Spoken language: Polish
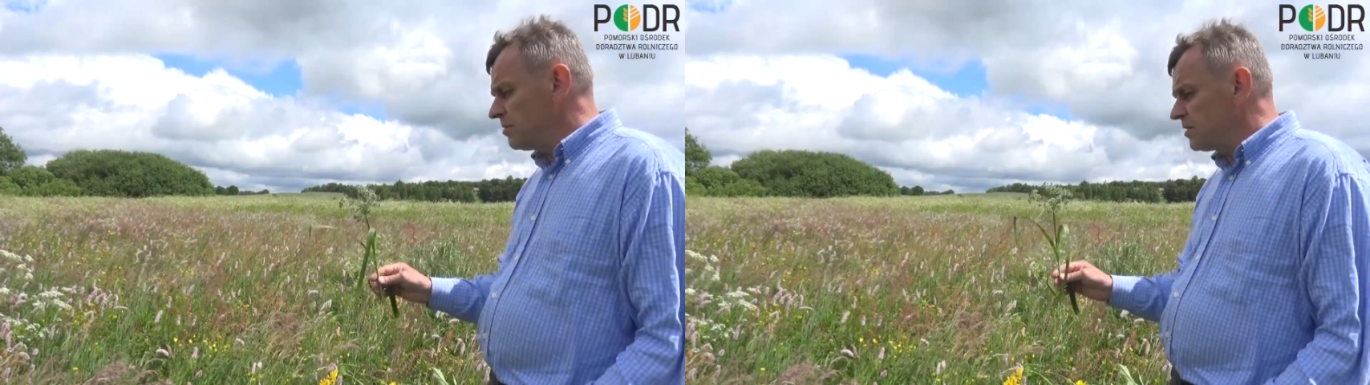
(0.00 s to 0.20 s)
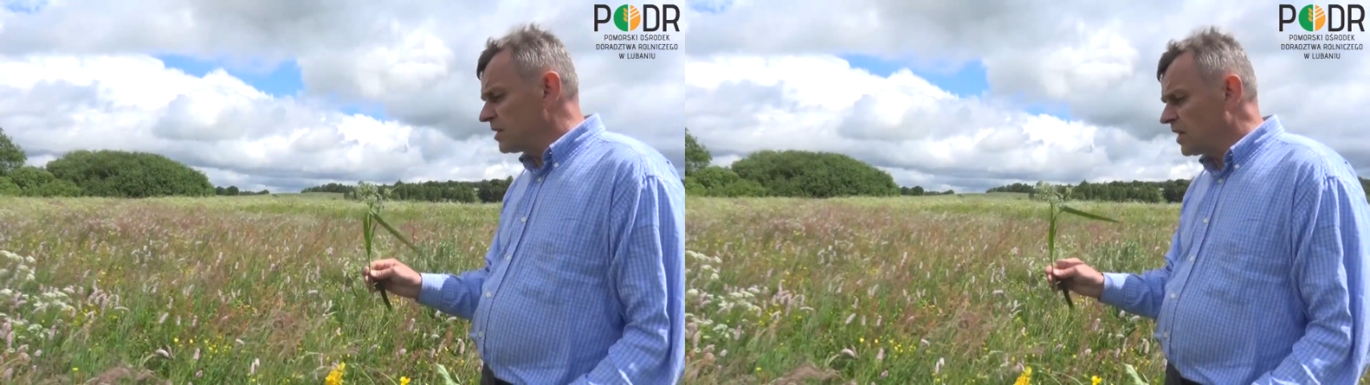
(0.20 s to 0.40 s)

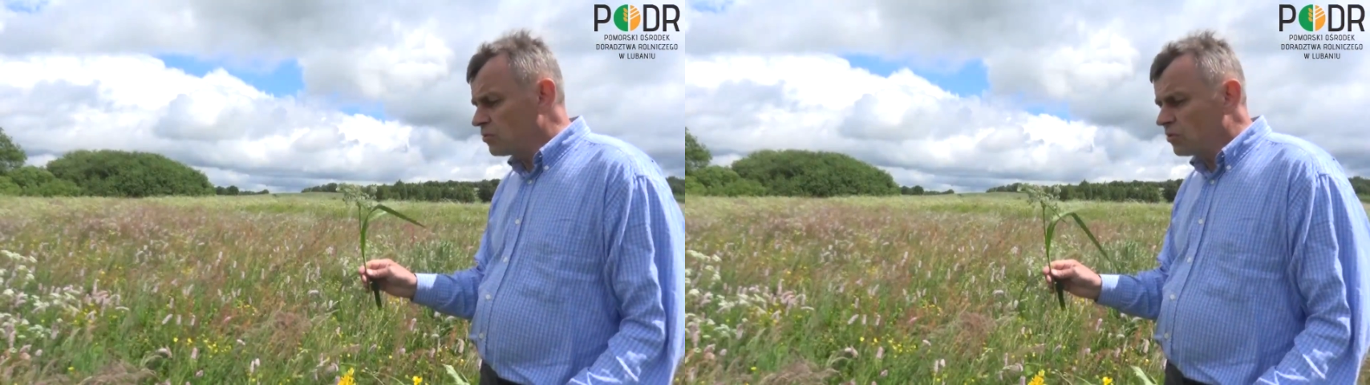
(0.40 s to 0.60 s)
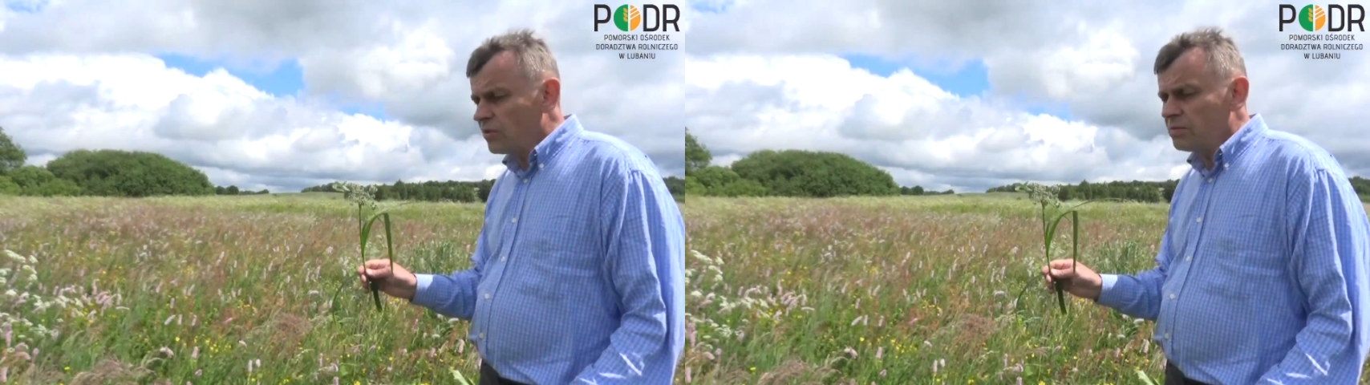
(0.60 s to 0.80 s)
Tych
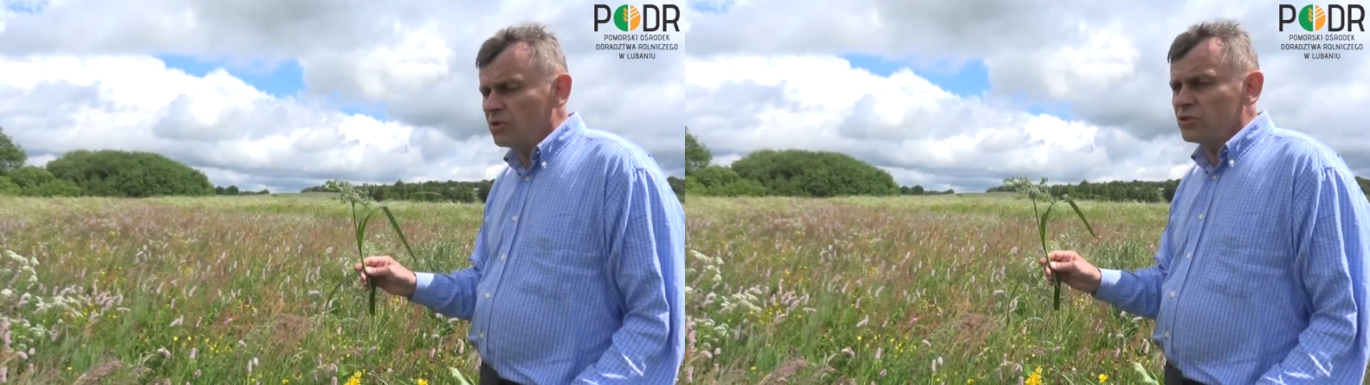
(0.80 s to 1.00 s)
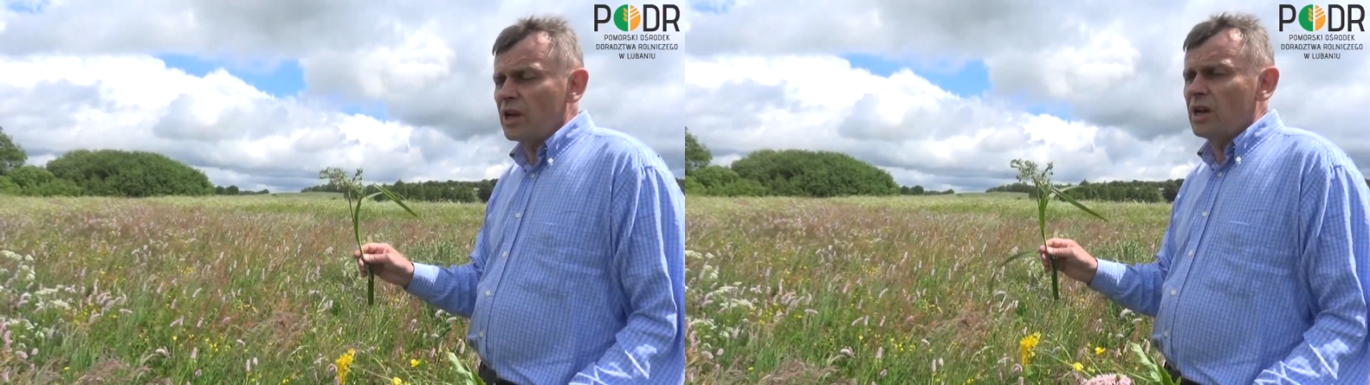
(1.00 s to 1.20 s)
gatunków
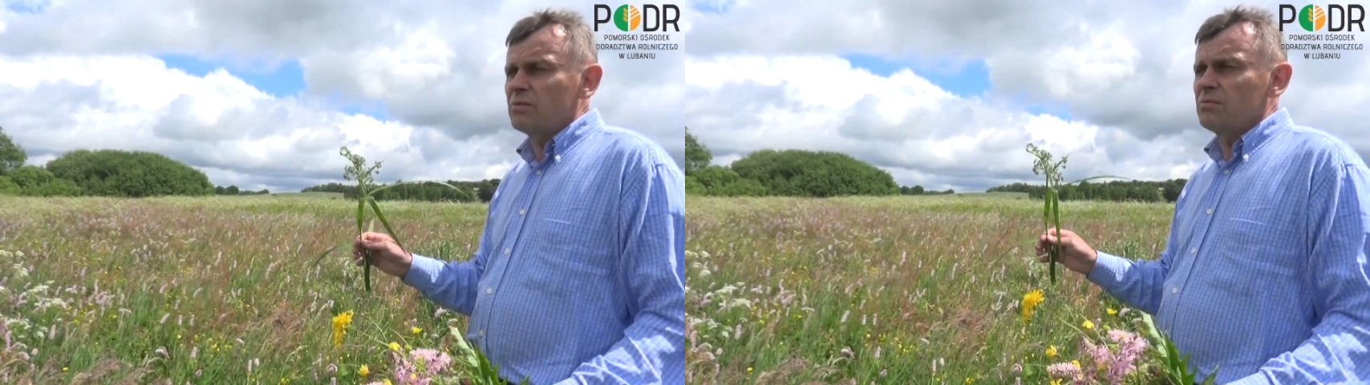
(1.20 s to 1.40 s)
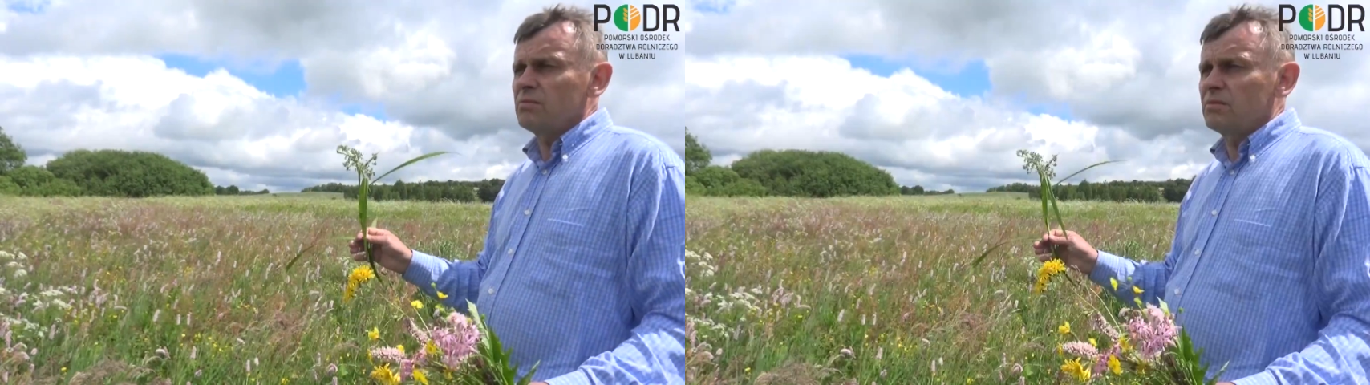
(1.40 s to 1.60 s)

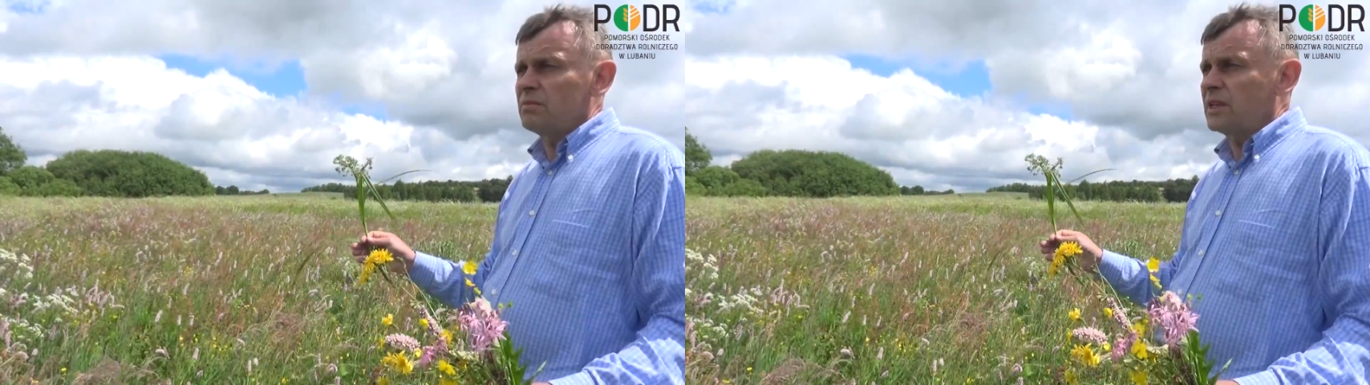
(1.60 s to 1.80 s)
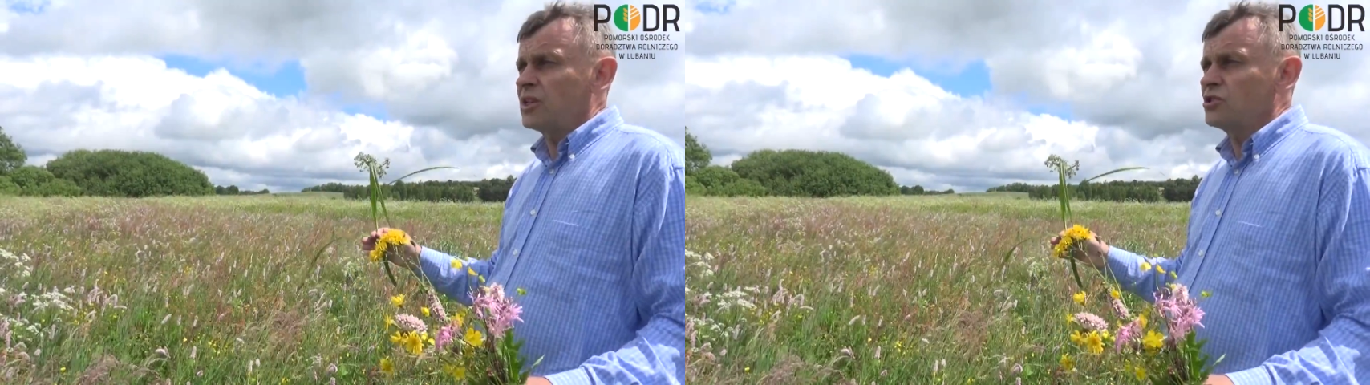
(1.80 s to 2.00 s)
można
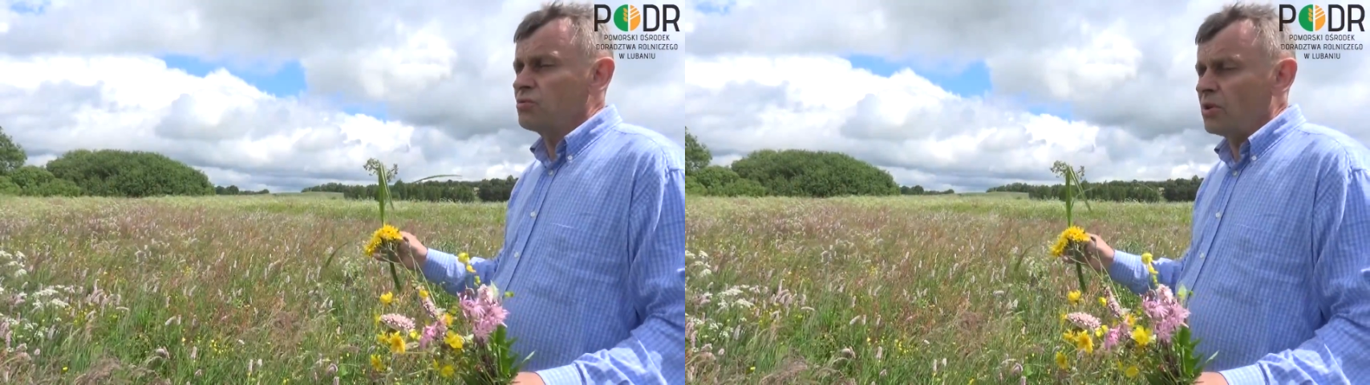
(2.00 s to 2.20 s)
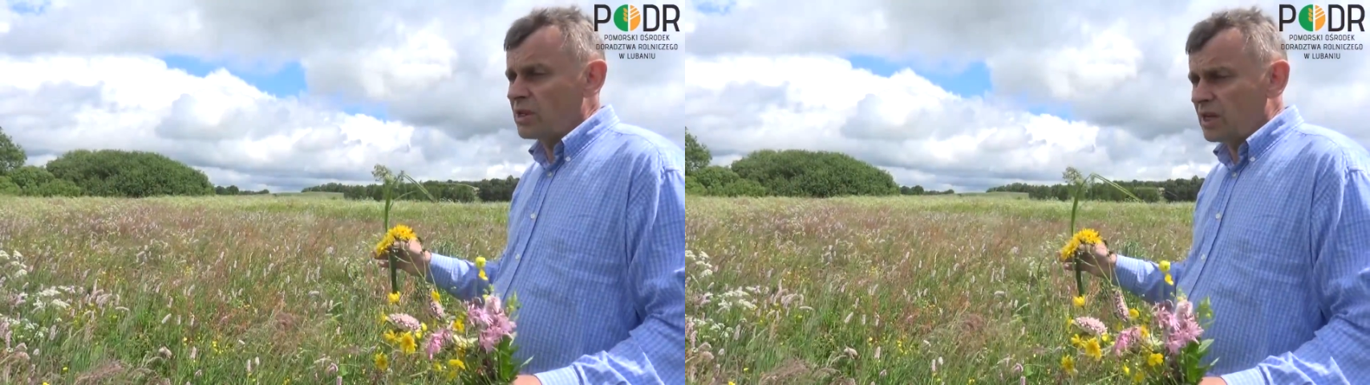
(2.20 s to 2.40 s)
na
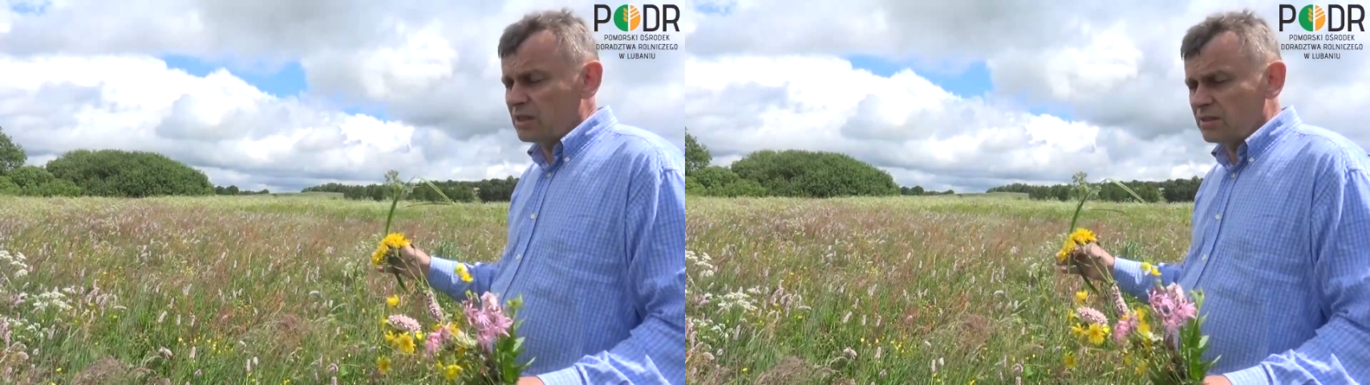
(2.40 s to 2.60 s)
naszych łąkach